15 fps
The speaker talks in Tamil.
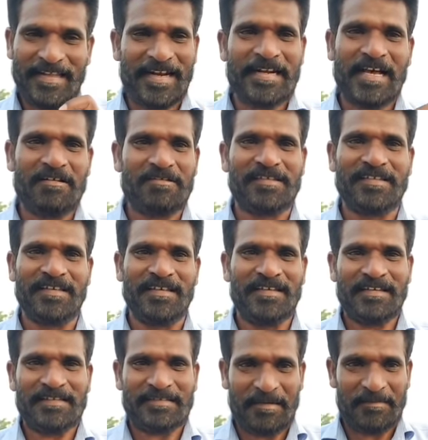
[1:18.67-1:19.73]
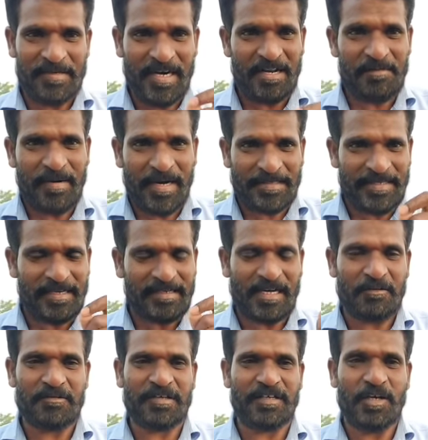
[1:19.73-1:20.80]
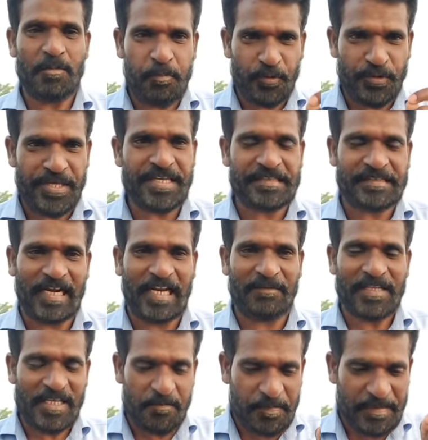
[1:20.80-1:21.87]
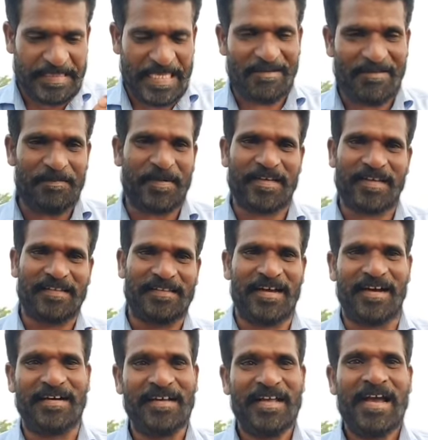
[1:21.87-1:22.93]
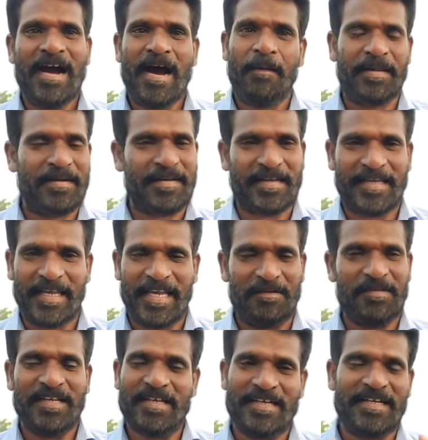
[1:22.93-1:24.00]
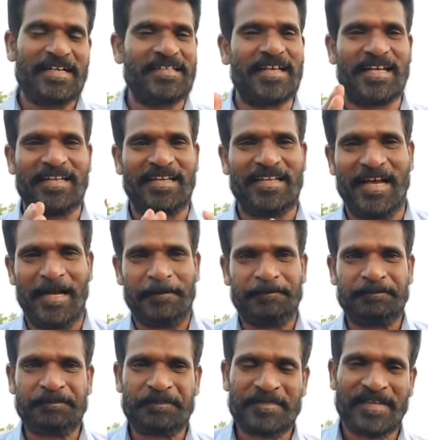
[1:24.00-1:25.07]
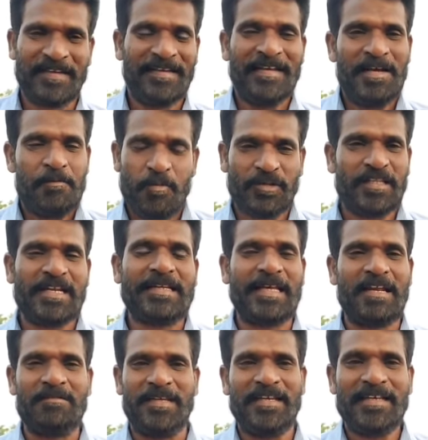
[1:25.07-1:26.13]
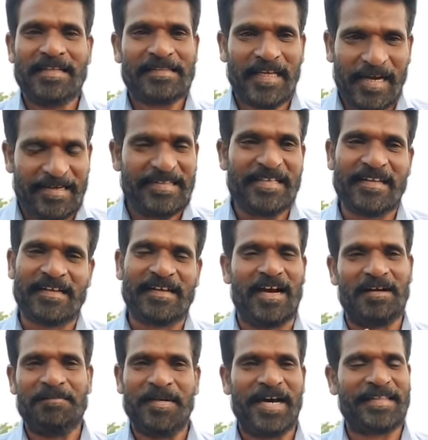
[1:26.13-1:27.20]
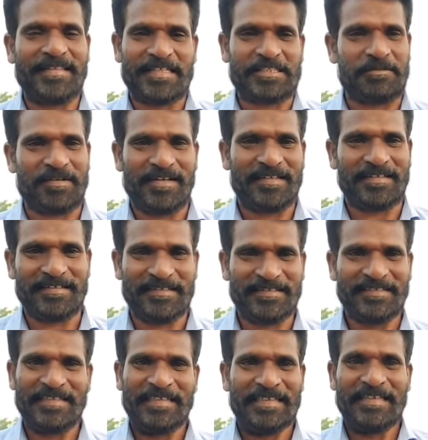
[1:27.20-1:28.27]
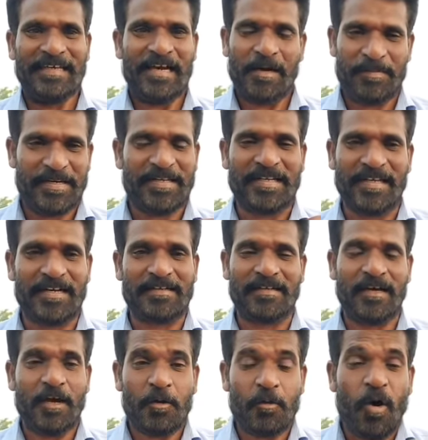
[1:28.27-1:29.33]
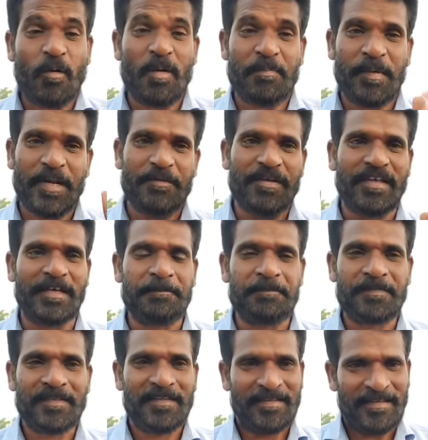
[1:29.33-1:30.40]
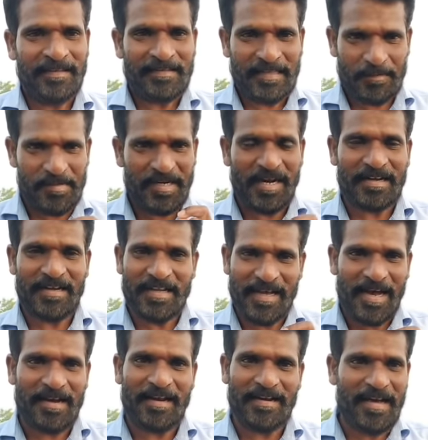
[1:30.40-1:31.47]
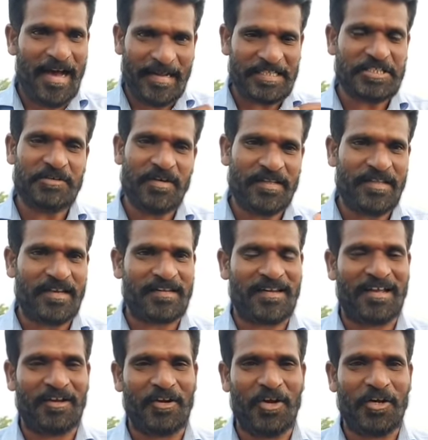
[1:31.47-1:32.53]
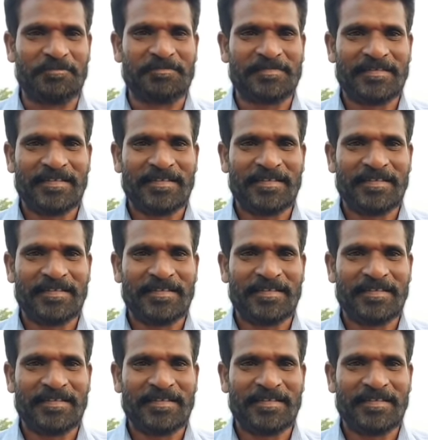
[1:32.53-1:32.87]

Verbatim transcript: இரண்டாவது தமிழ்நாடு பாஜகவுக்கு புதிய தலைவர் இப்ப தேவைப்படுகிறதா அப்படின்ற கேள்வி எழுதா இல்லையா முதல் கேள்வி தகுதி இருக்கா மாரிதாஸ் அவர்களுக்கு அப்படின்னு கேட்டா கோவப்படுவீங்க தமிழ்நாட்டில் யாரெல்லாம் அரசியல்வாதியா இருக்கிறாங்களோ